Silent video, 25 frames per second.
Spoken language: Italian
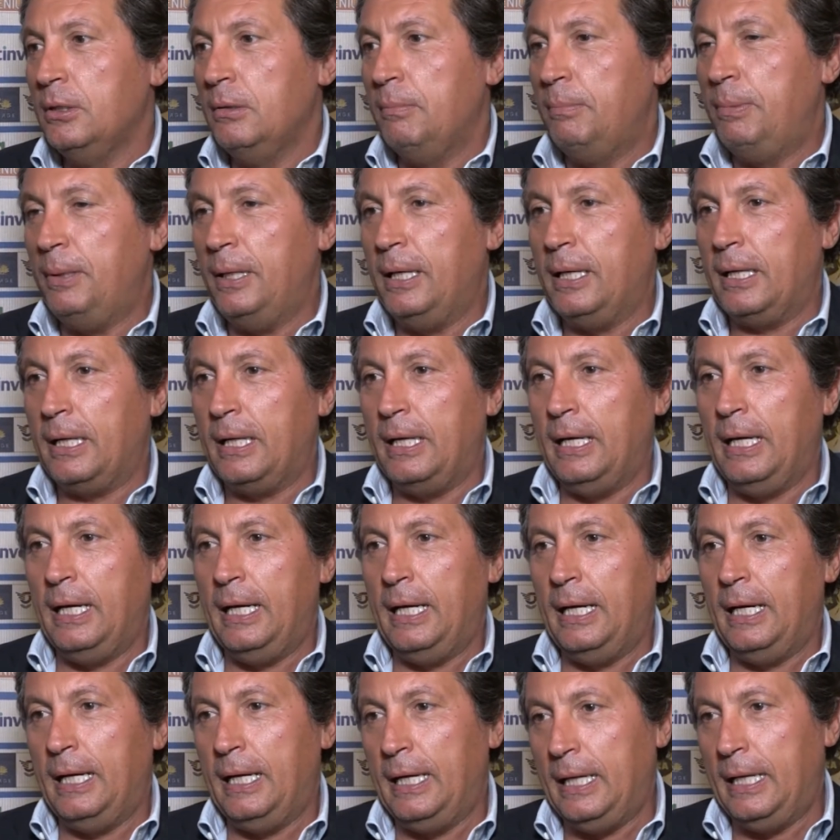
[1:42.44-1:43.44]
per
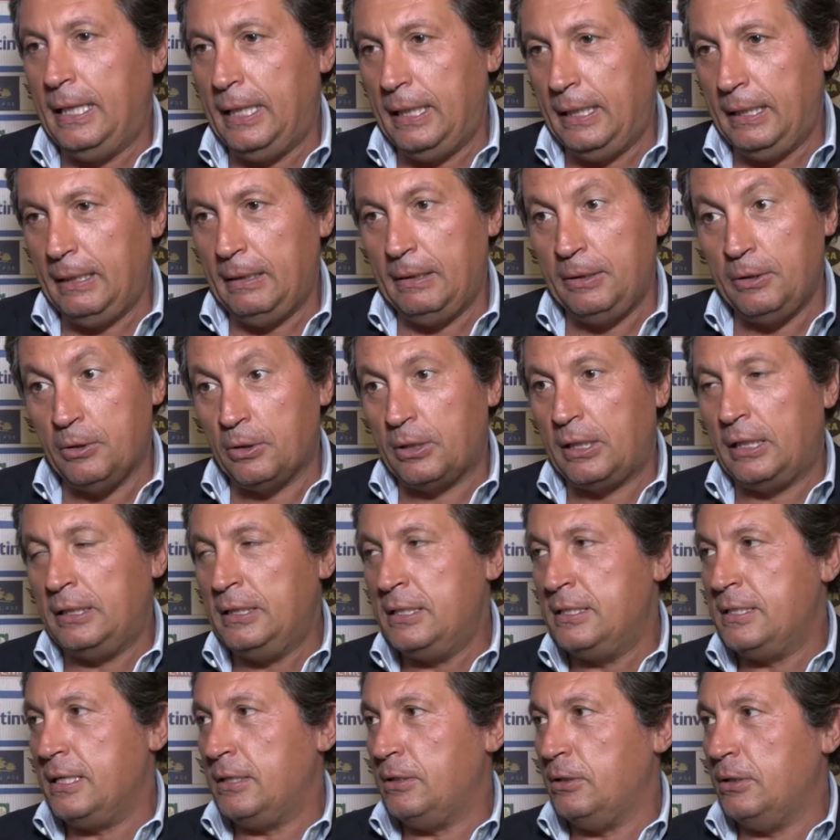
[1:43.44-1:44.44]
eh, gli
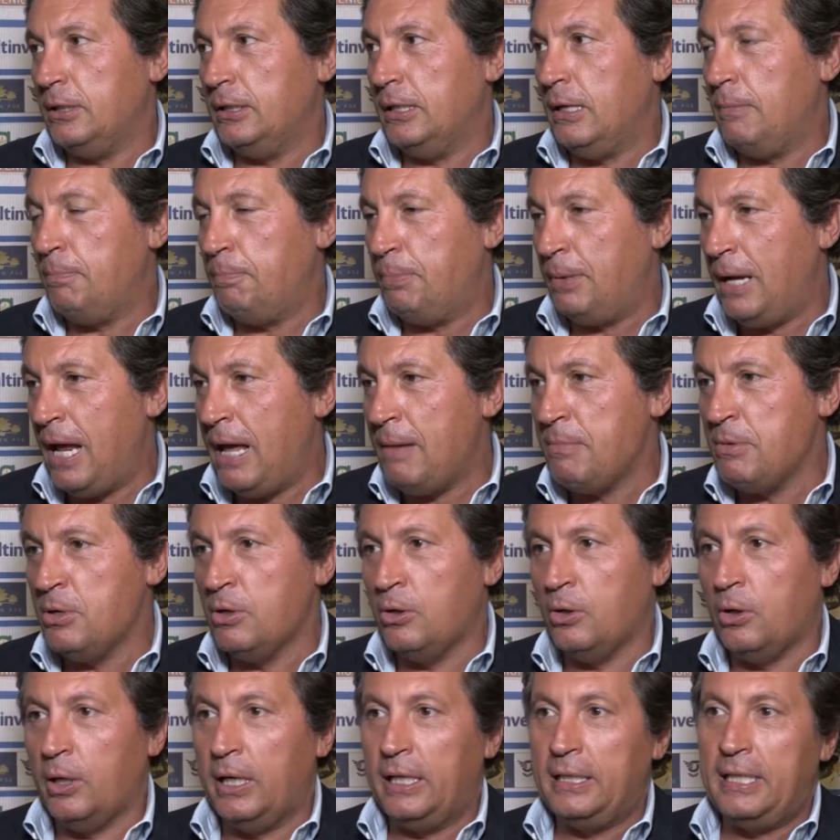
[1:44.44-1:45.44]
organizzatori del
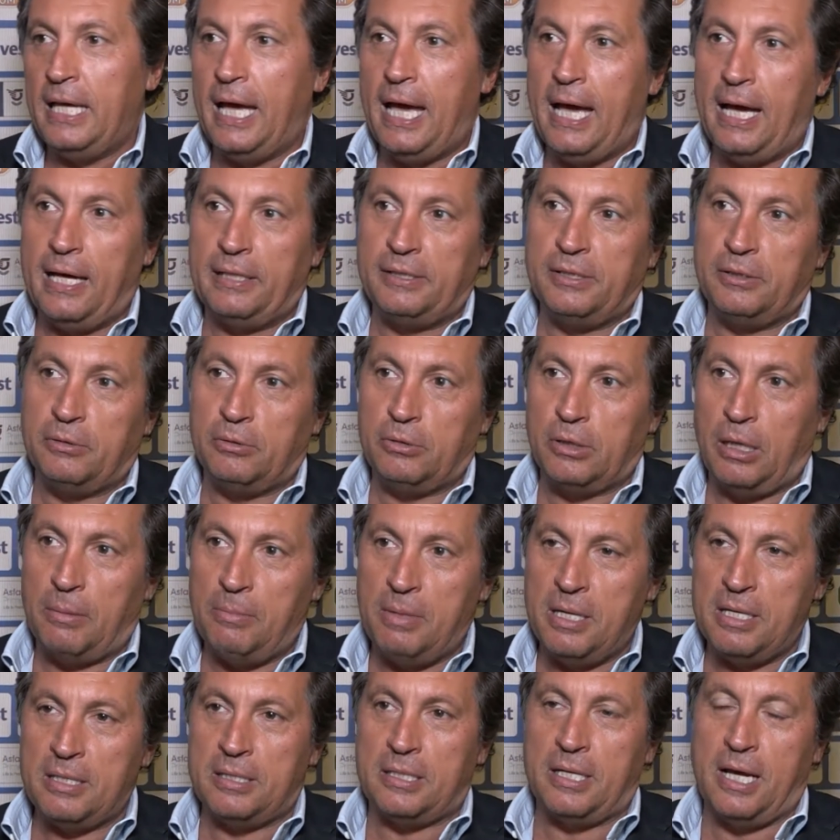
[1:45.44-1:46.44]
premio ed è
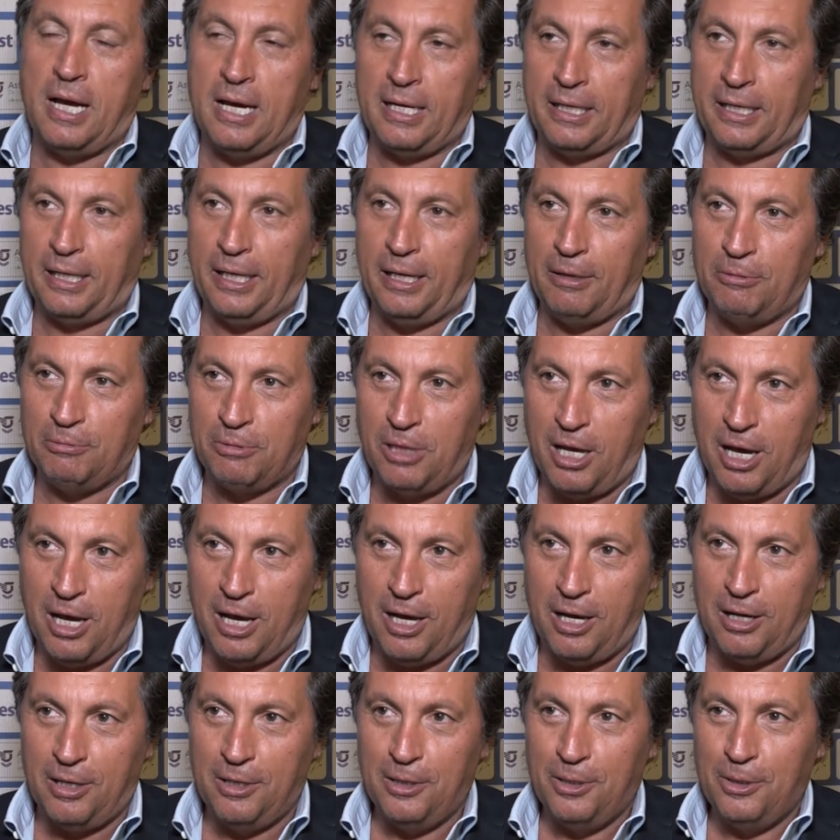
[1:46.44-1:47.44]
sicuramente anche
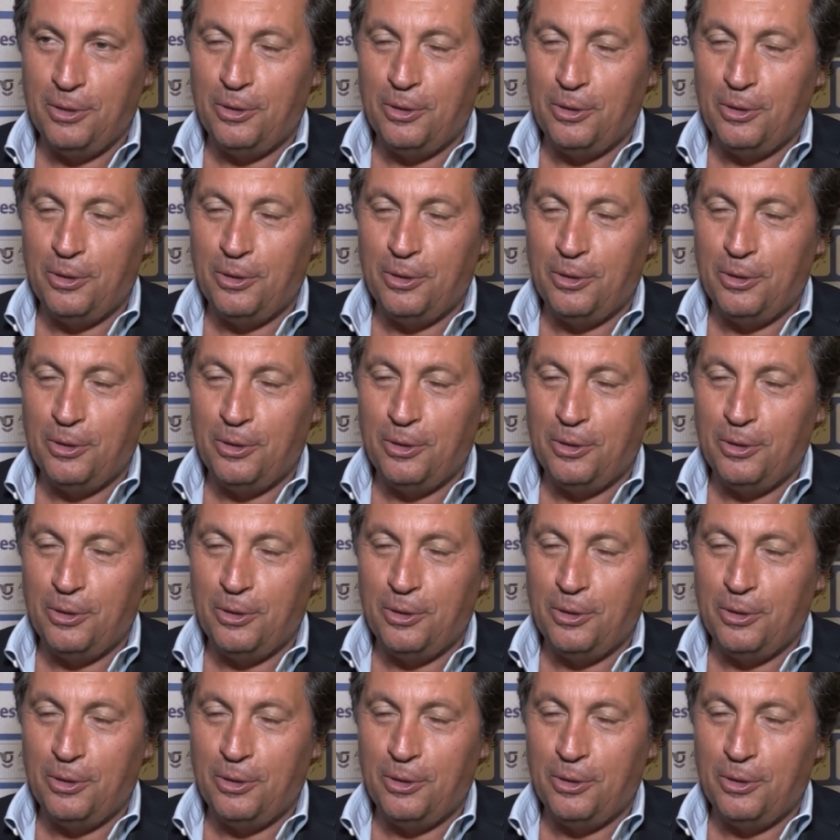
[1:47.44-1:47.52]
una,